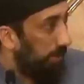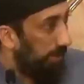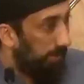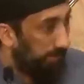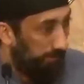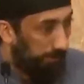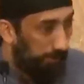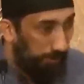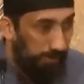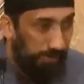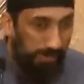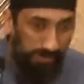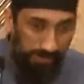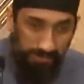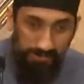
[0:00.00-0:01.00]
করি তারা খাবার
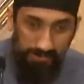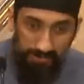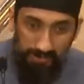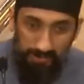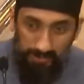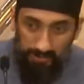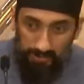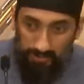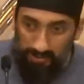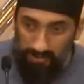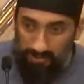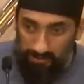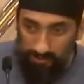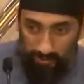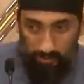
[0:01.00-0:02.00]
নষ্ট করে ফেলেছে
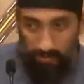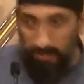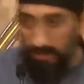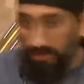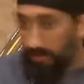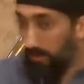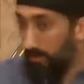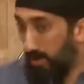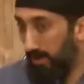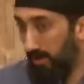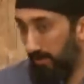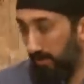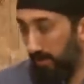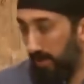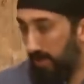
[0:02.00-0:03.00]
তাই আমরা তাদের
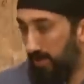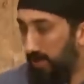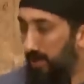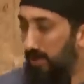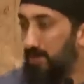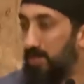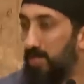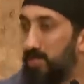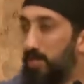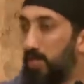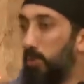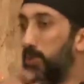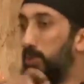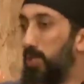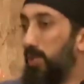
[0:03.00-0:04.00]
তাড়িয়ে দেই আল্লাহ
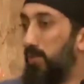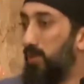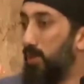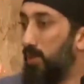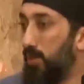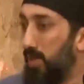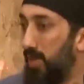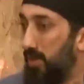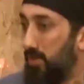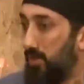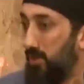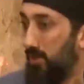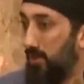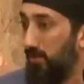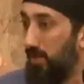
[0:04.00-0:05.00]
বলছেন তারা
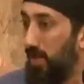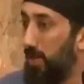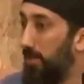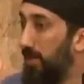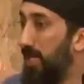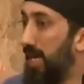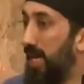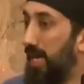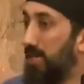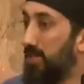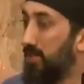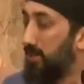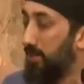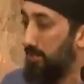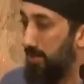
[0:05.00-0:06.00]
কখনো একটি মাছিও
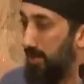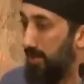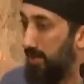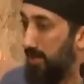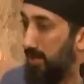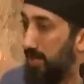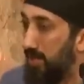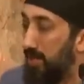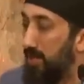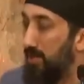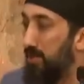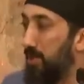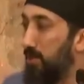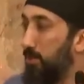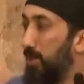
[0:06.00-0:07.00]
সৃষ্টি করতে পারবে না
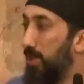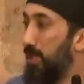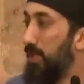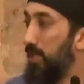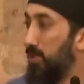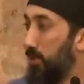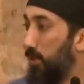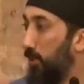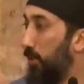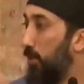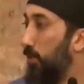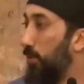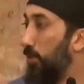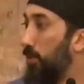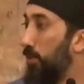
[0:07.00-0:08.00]
ও এই
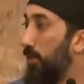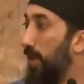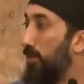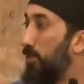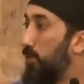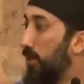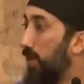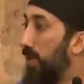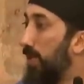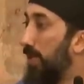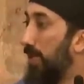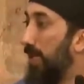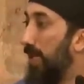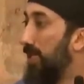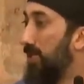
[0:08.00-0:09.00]
নিয়াস্তুবহুমুজুবা বাসাইয়া
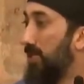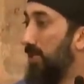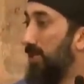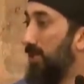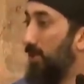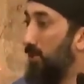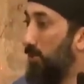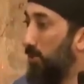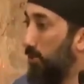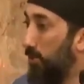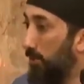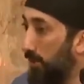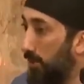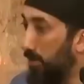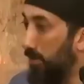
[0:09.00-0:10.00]
লায়াস্তান
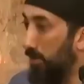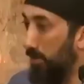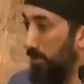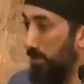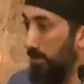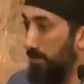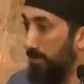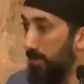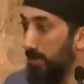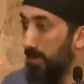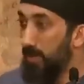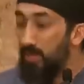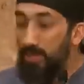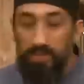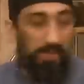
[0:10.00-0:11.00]
কিদুহু মিনহু
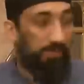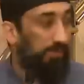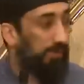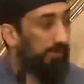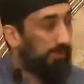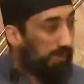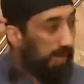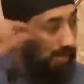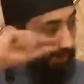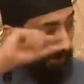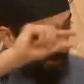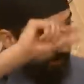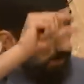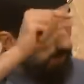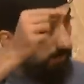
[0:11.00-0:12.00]
আর যদি
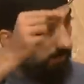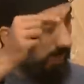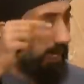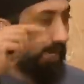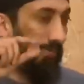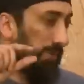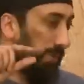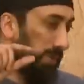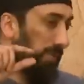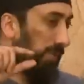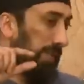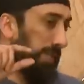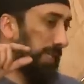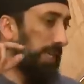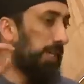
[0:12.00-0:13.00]
মাছি তাদের কাছ থেকে
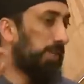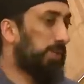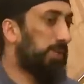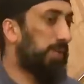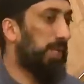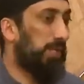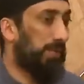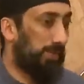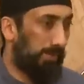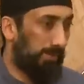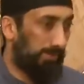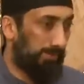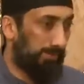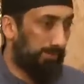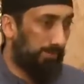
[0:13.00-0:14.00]
কিছু ছিনিয়ে নেয়
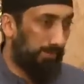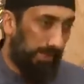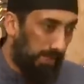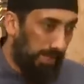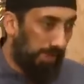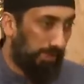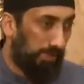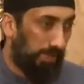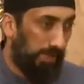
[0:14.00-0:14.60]
ছিনিয়ে